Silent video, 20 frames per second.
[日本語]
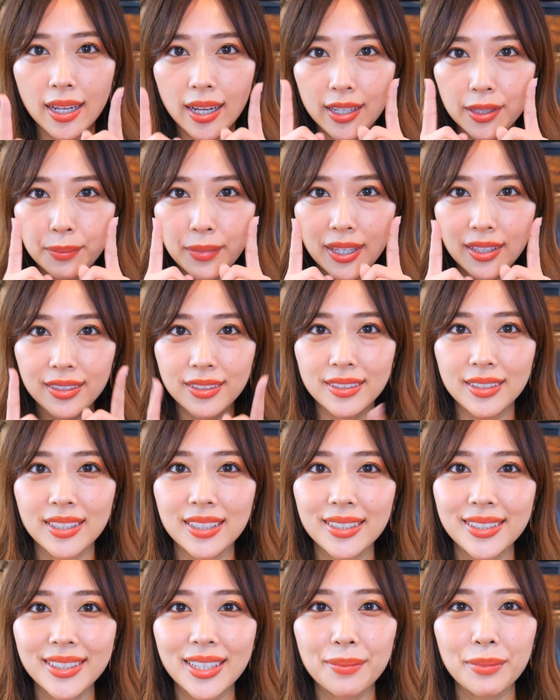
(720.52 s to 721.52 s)
アイメイクに
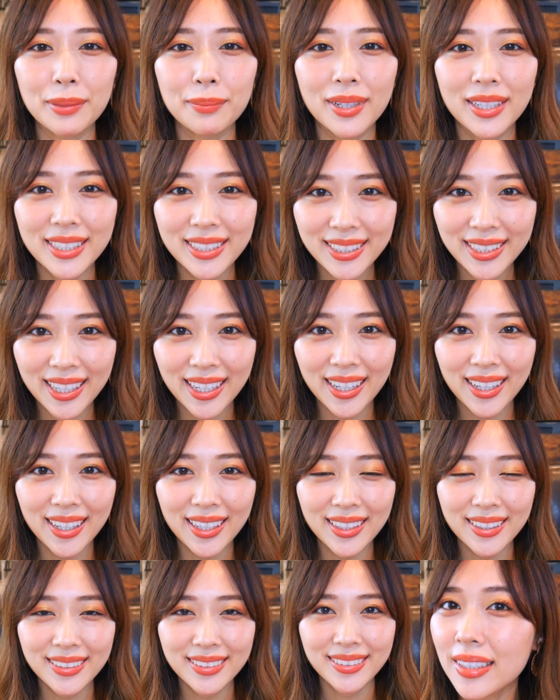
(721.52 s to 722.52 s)
してみまし
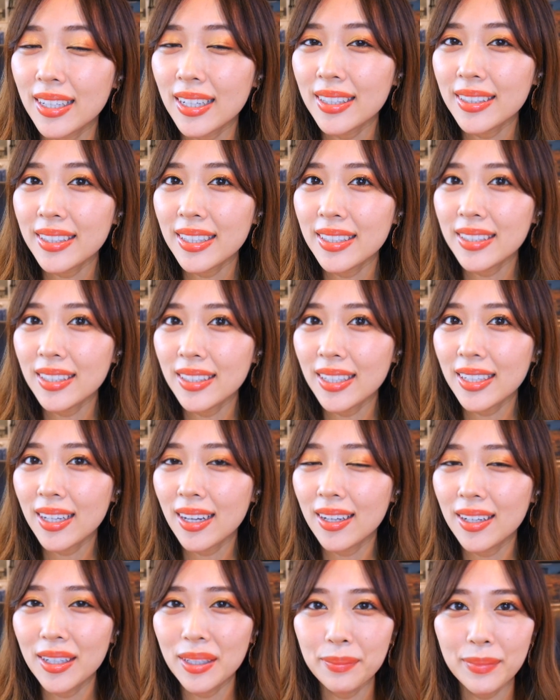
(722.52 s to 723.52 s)
た簡単にね
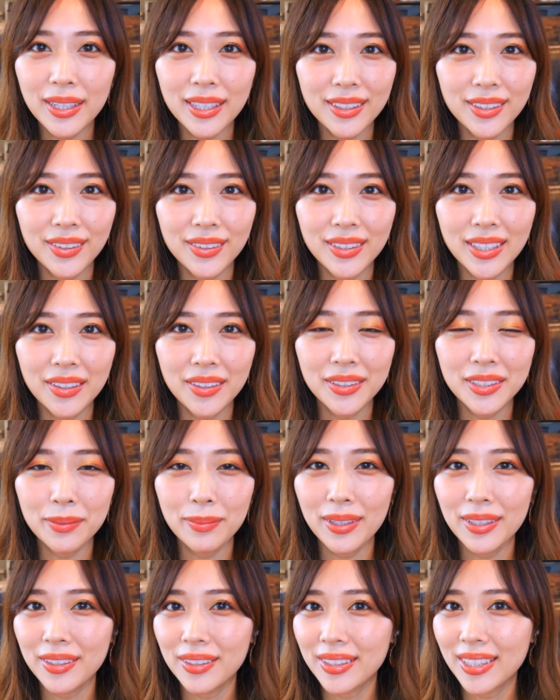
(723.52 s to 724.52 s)
カラーメイクを楽し
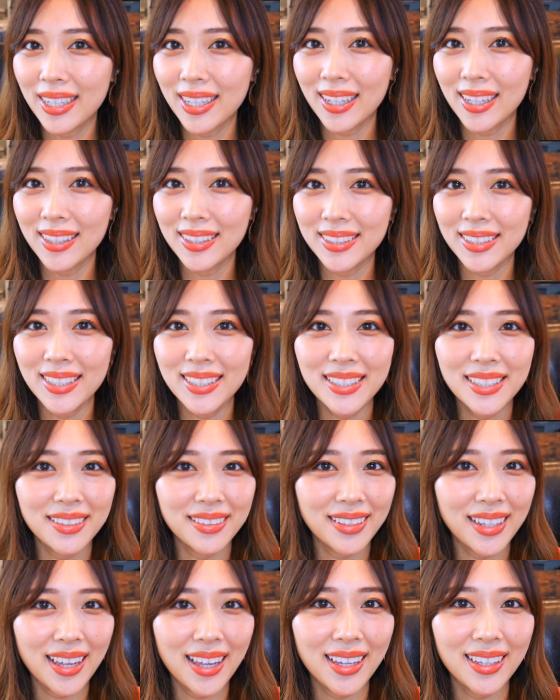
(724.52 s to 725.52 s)
めるような感じです
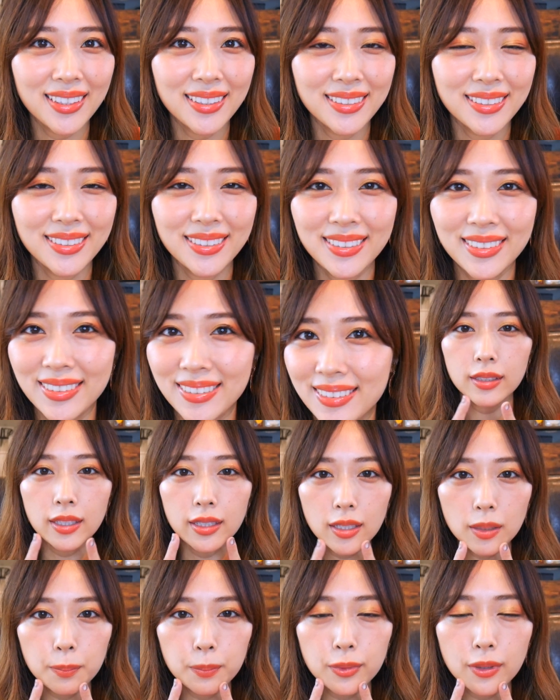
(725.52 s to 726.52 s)
よね
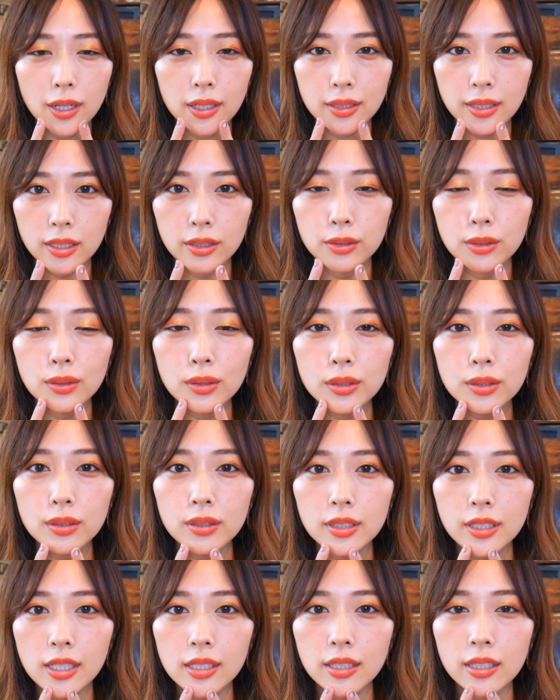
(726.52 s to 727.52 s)
でリップはねグロス
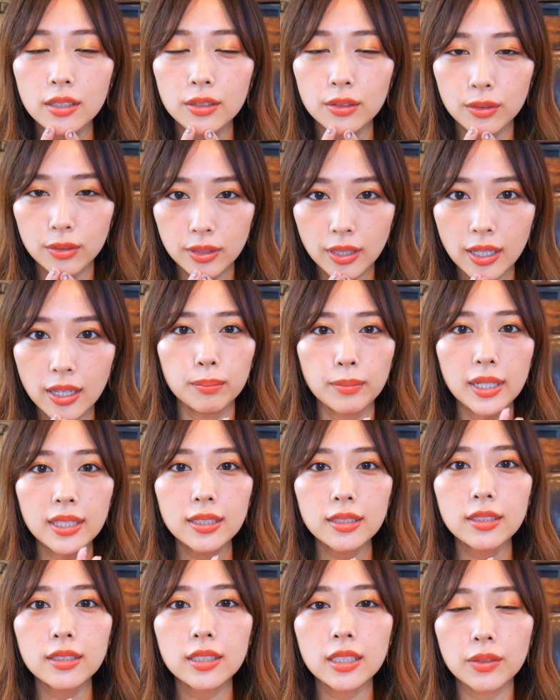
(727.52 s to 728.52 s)
をつけてるので
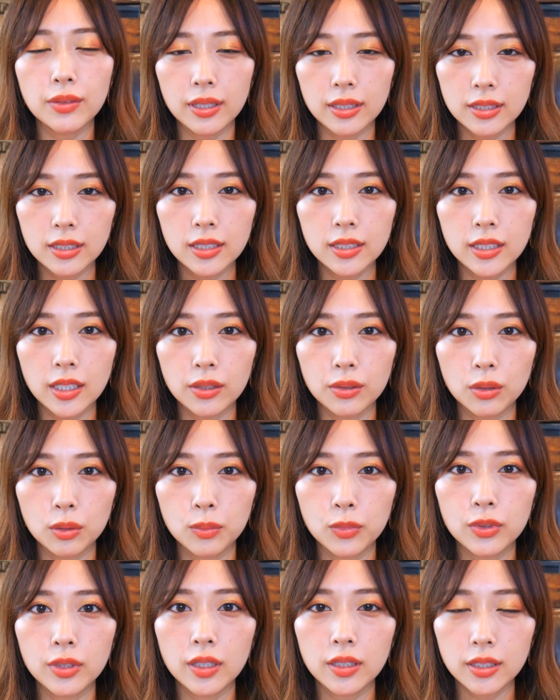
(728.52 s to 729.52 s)
マスクにはついちゃうと
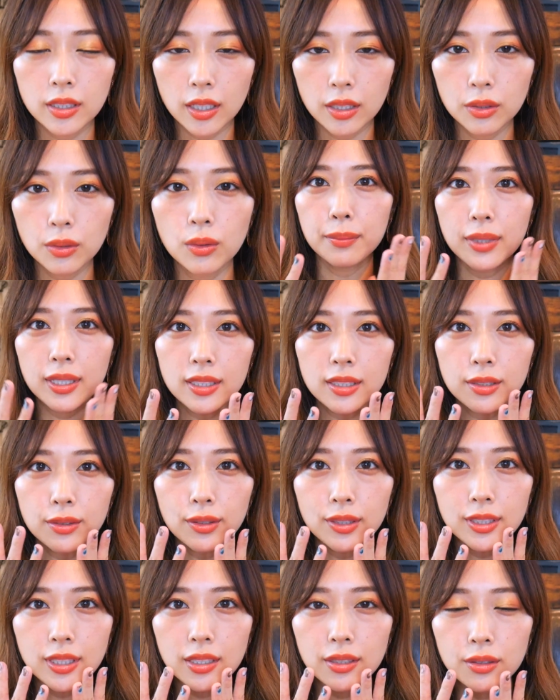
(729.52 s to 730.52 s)
思うんですけどマスク
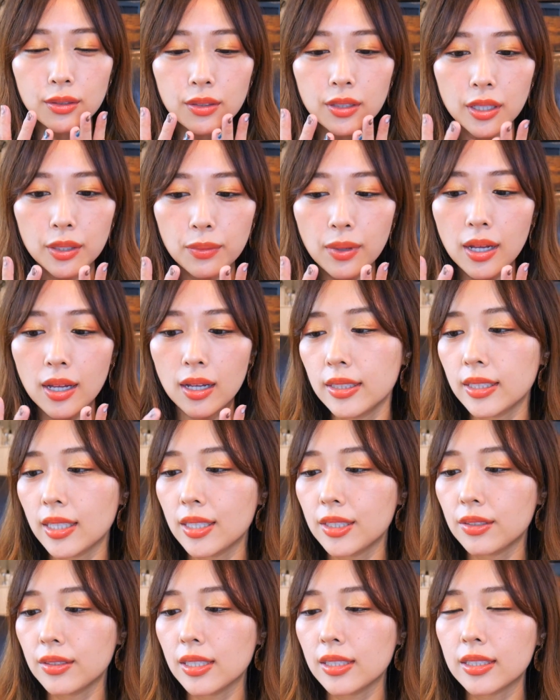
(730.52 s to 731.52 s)
をしてる時は
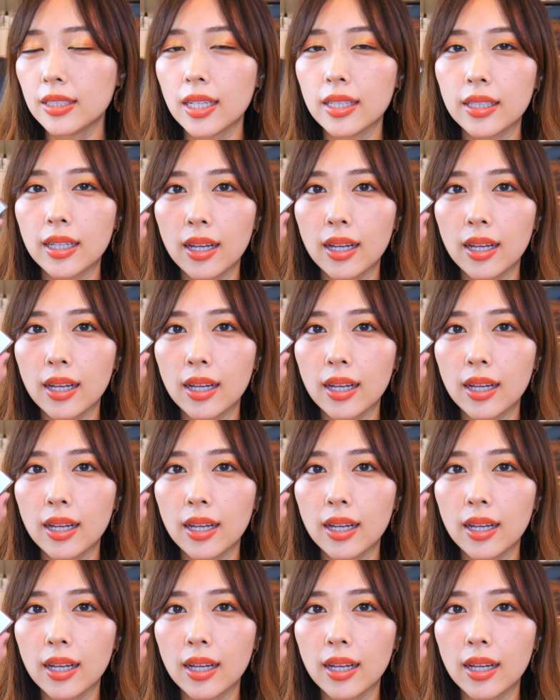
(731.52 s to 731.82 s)
最初につけた